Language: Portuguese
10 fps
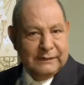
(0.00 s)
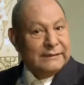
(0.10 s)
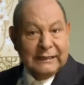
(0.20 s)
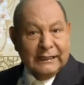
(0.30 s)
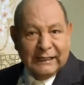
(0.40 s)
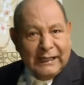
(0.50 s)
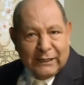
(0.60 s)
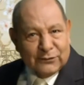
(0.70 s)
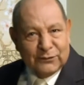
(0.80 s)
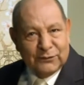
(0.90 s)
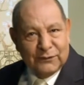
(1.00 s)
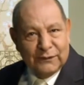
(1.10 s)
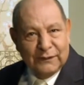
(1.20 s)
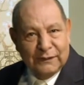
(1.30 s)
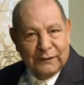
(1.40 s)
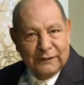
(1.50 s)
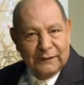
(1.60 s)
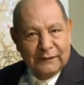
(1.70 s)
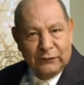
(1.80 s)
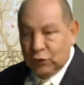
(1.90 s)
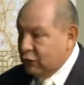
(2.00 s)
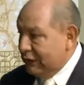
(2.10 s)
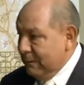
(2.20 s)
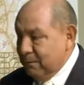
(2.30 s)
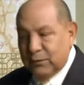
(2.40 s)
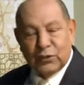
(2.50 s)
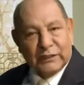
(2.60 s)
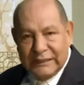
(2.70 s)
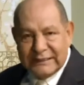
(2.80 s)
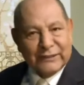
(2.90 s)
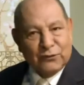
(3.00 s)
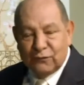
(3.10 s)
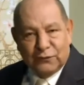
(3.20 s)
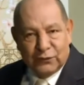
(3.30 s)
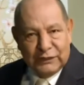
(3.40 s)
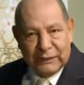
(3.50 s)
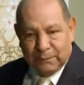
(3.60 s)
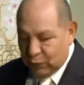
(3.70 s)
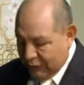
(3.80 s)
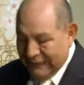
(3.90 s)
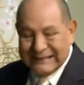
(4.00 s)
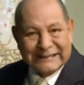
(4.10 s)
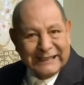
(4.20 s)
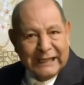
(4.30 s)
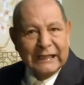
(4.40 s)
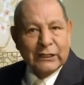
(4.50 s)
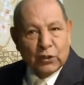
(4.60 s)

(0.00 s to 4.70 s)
Está claro. Não tem por que se confundir, porque está